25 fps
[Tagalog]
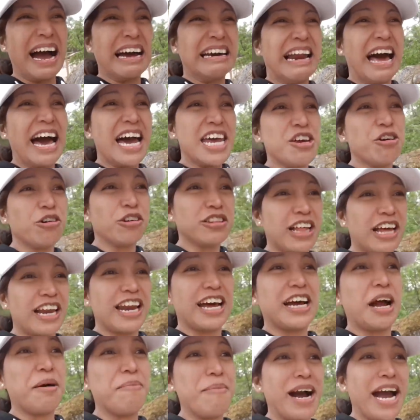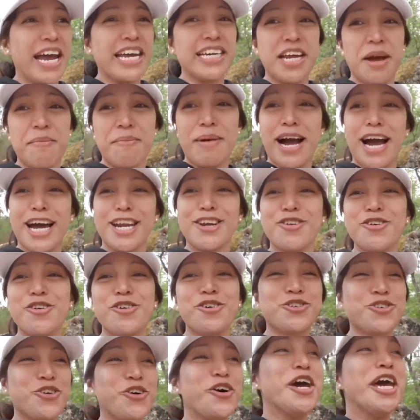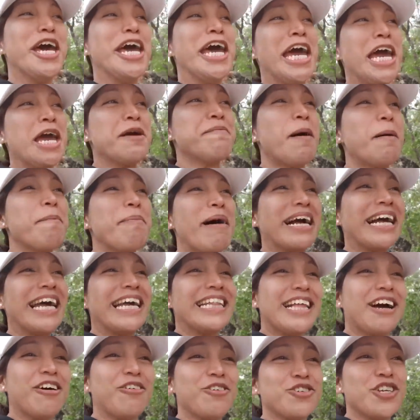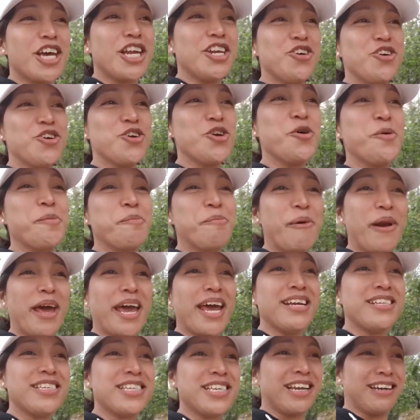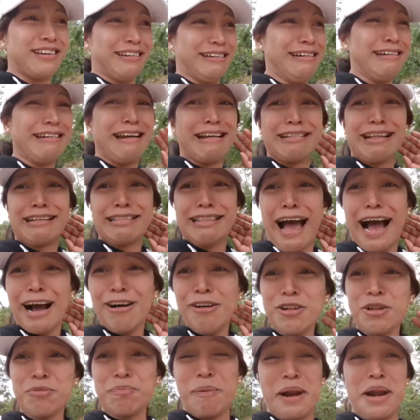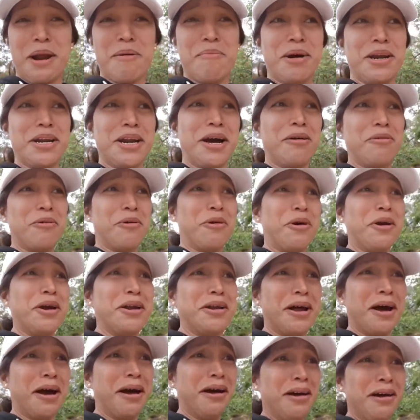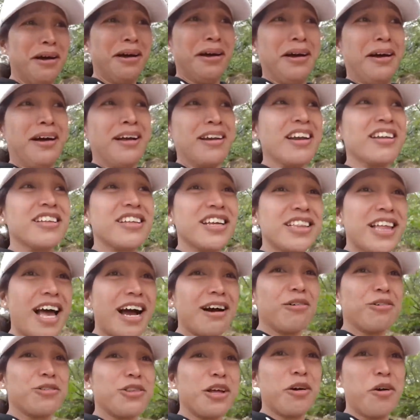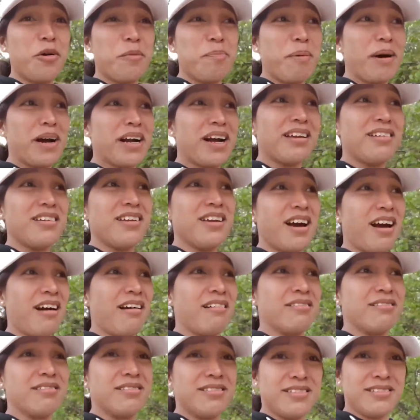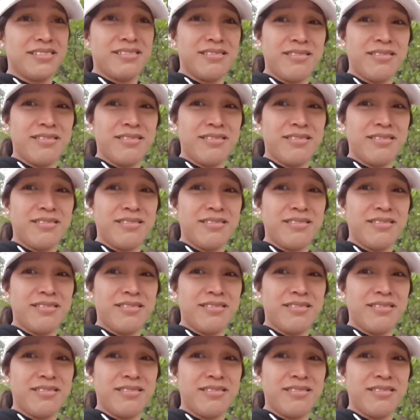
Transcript: Ang layo talaga mga inday mga dudong. So, ipapakita ko sa inyo yung bridge. Hindi, natatakot ko naman ako. Uy, eh, na, natatakot ako pa ganyan.